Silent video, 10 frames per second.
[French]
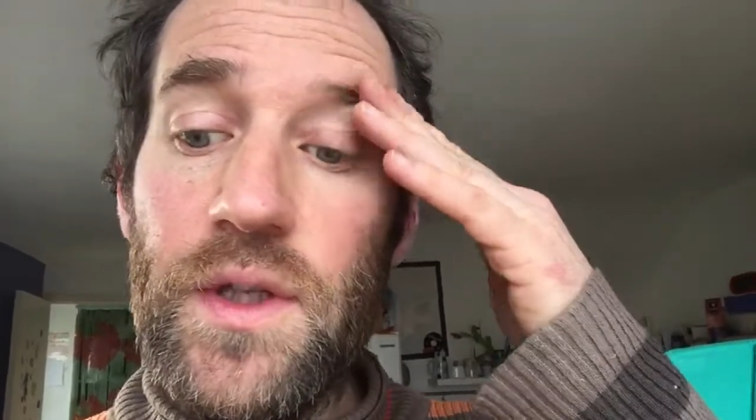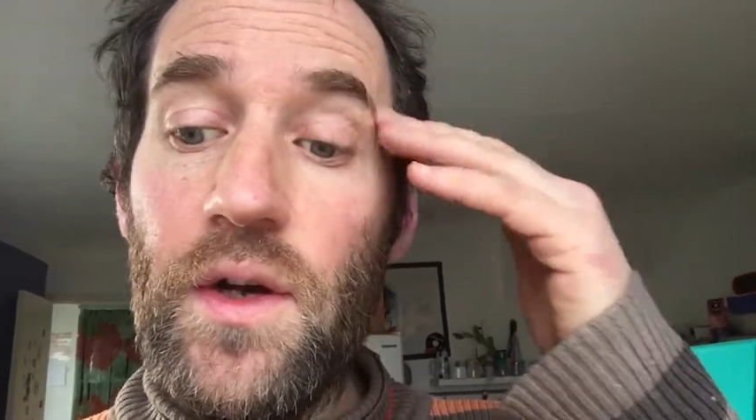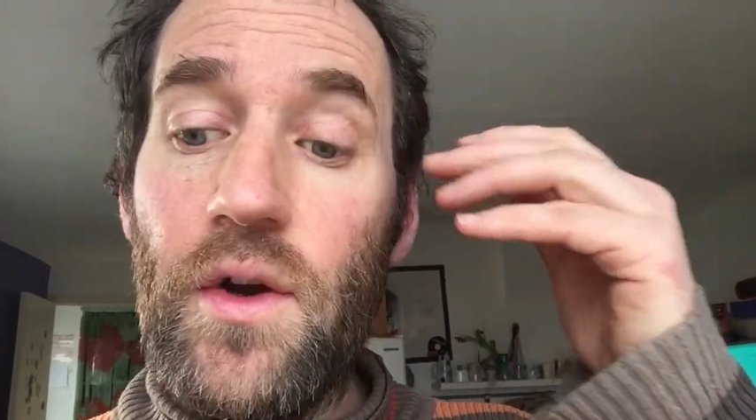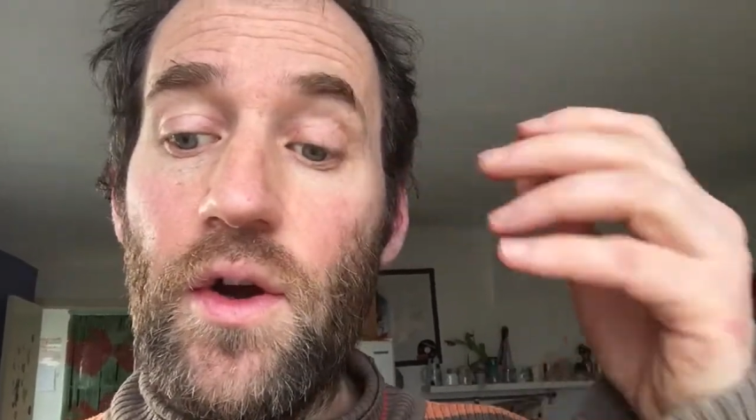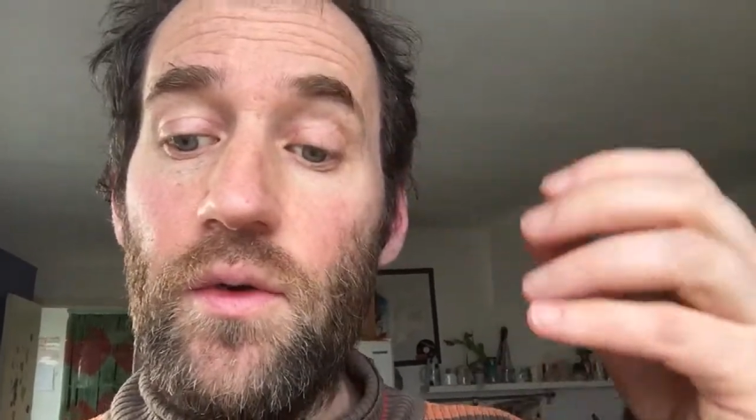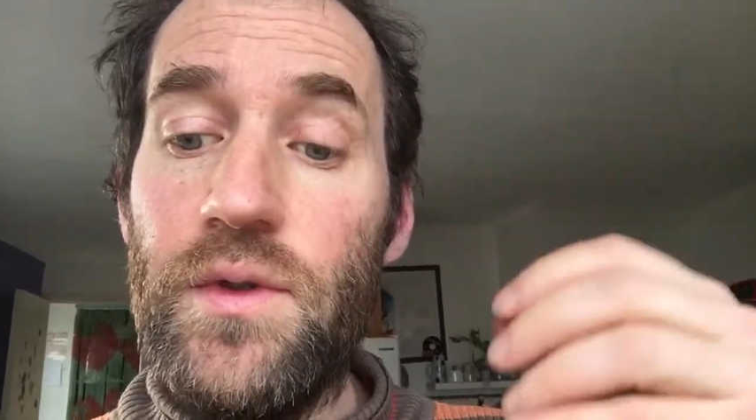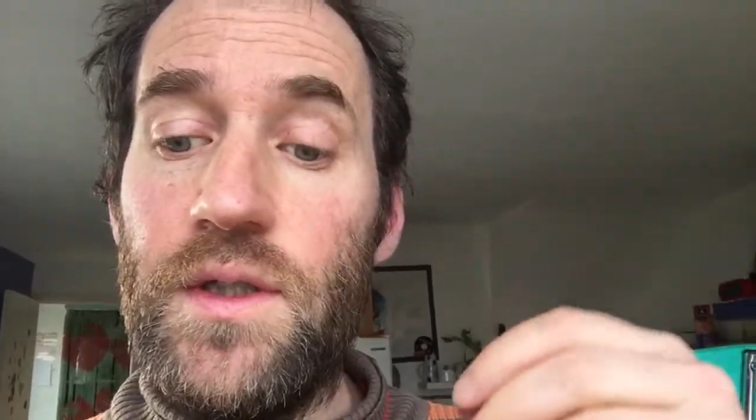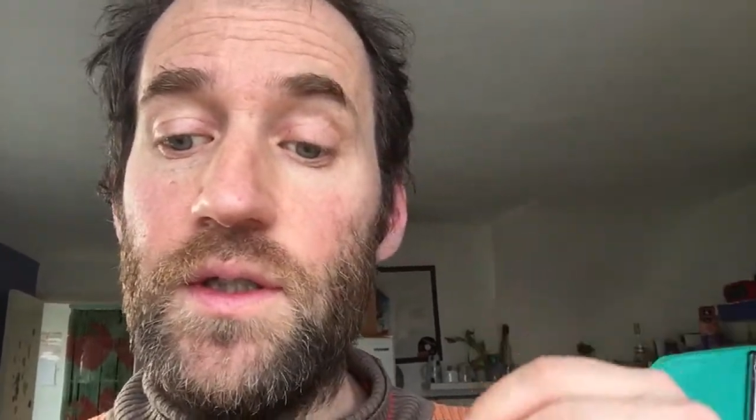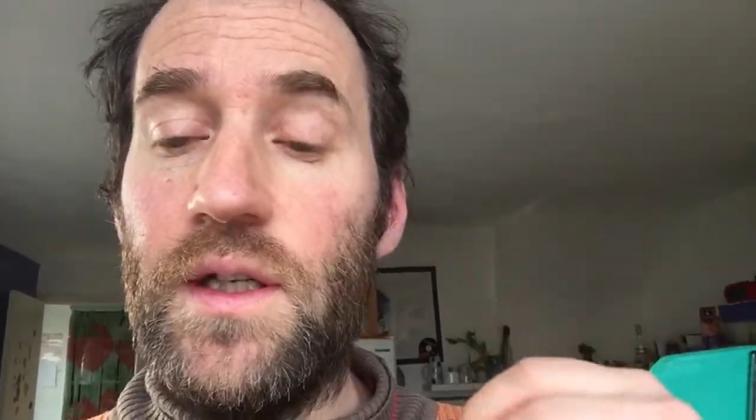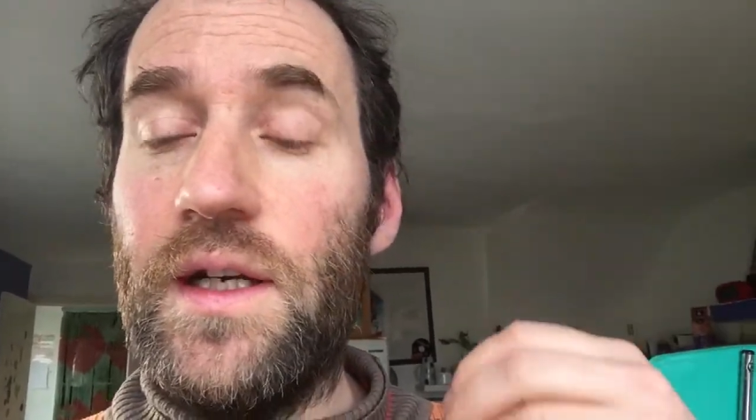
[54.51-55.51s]
d'erreur ou
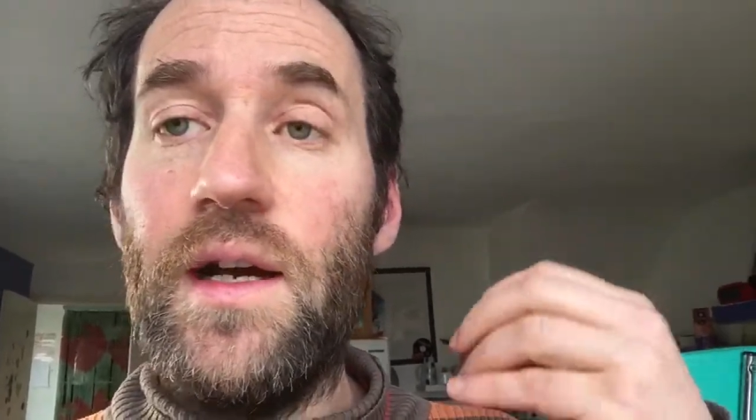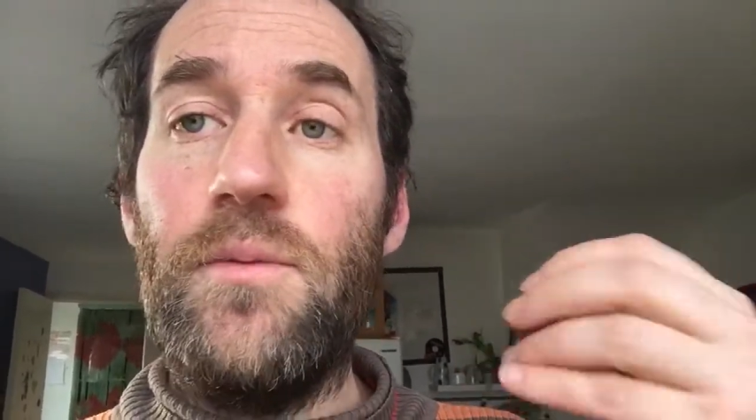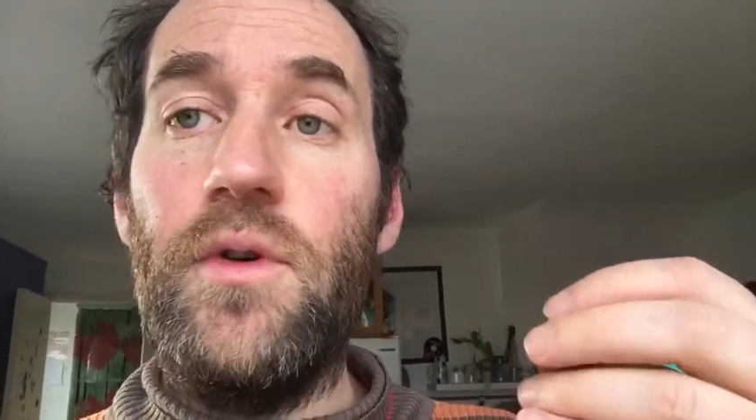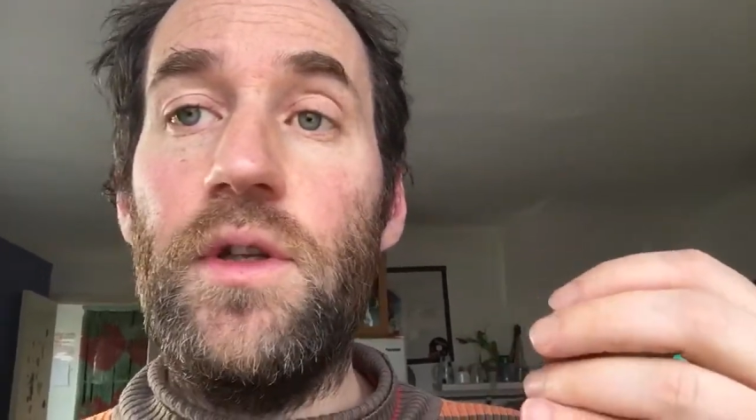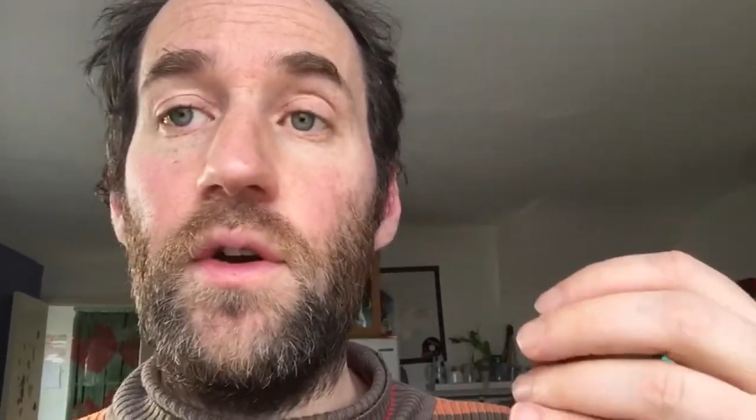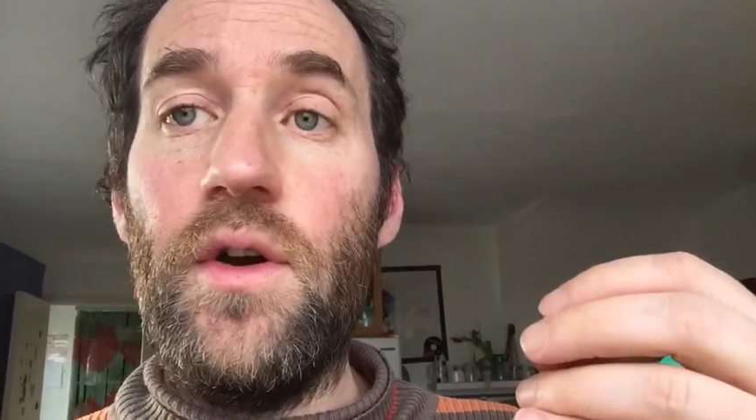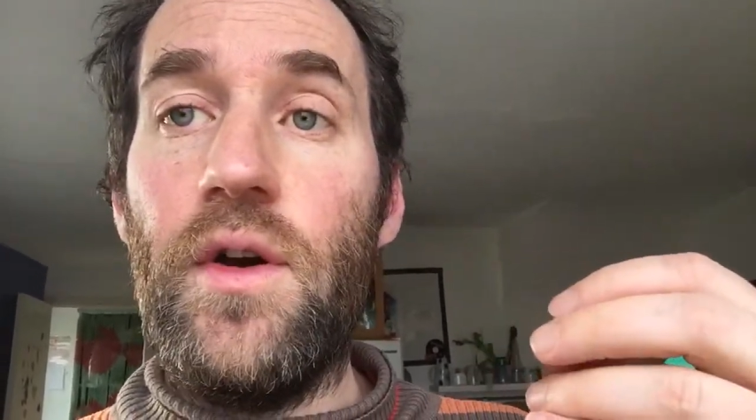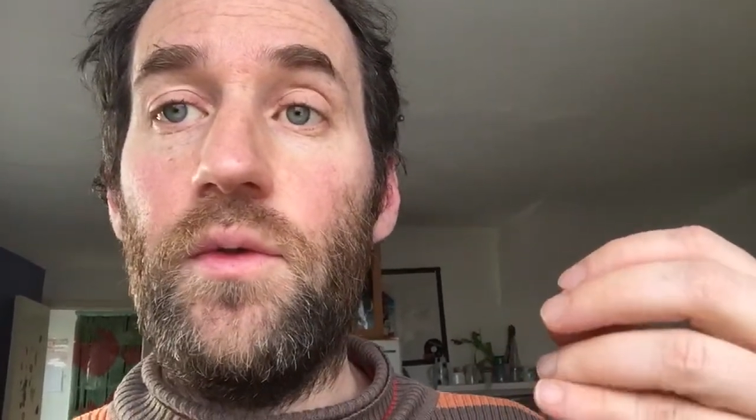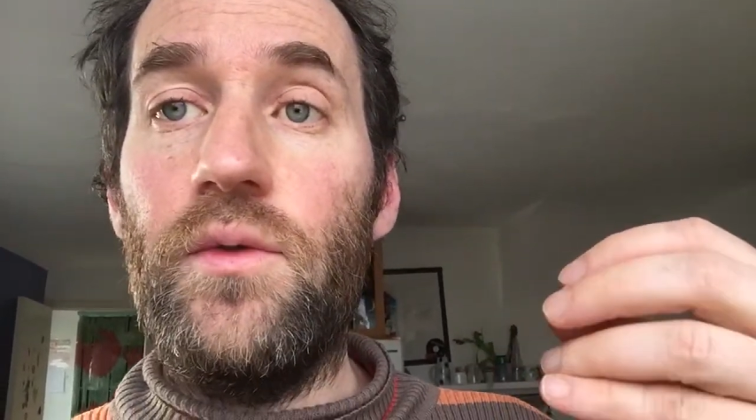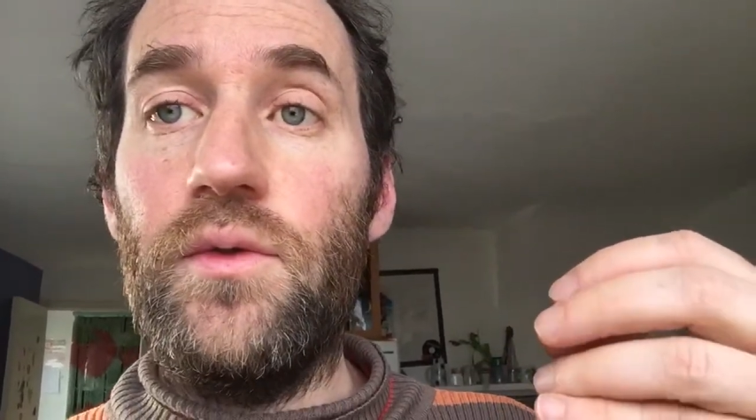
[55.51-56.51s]
si c'est carrément une
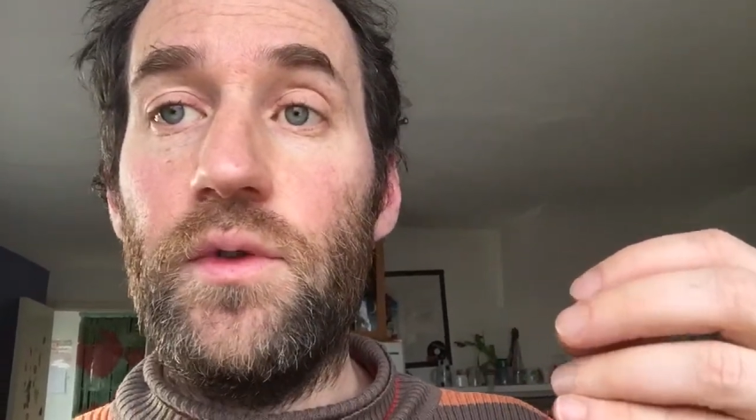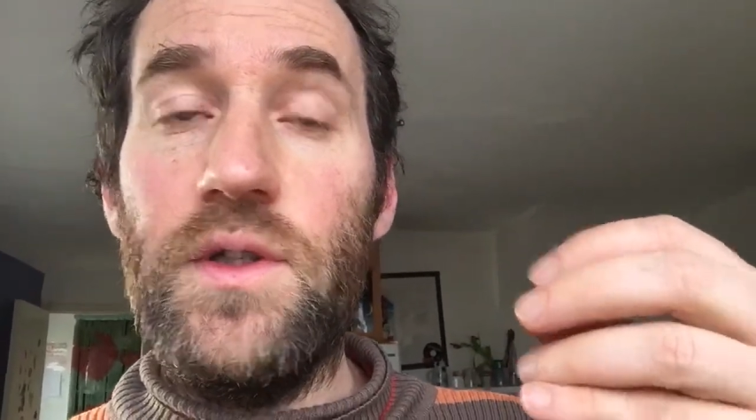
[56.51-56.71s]
erreur euh, dont on